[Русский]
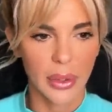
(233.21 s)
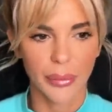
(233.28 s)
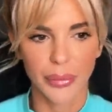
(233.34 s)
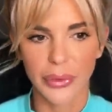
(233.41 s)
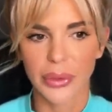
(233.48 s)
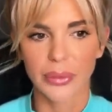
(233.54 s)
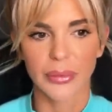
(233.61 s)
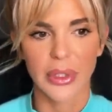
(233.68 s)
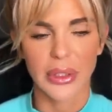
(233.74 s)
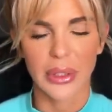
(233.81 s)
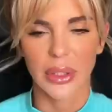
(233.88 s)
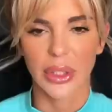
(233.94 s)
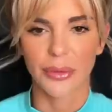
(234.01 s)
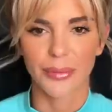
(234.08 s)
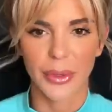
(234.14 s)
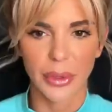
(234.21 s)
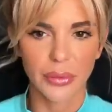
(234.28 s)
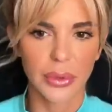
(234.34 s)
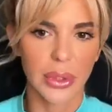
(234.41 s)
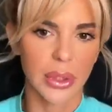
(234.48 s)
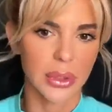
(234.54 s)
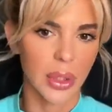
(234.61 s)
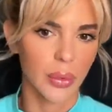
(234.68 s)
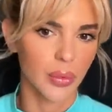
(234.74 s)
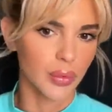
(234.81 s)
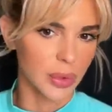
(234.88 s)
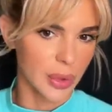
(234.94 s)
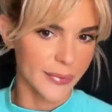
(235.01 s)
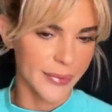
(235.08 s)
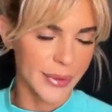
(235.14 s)
допустим, есть такие периоды, когда я
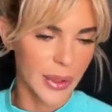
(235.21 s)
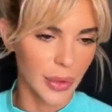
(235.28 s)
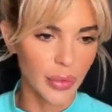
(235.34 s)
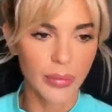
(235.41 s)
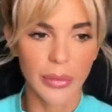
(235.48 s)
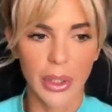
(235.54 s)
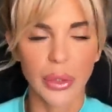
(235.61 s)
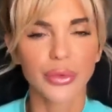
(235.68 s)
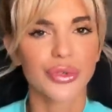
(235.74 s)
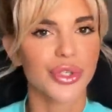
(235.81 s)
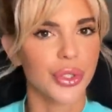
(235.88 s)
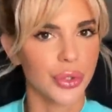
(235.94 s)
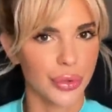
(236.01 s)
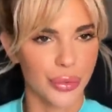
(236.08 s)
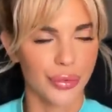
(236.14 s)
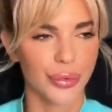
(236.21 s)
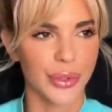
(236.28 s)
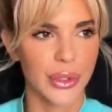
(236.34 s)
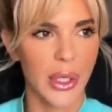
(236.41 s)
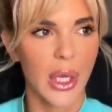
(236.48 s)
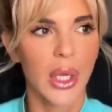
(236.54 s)
утром встаю, меня лучше не трогать.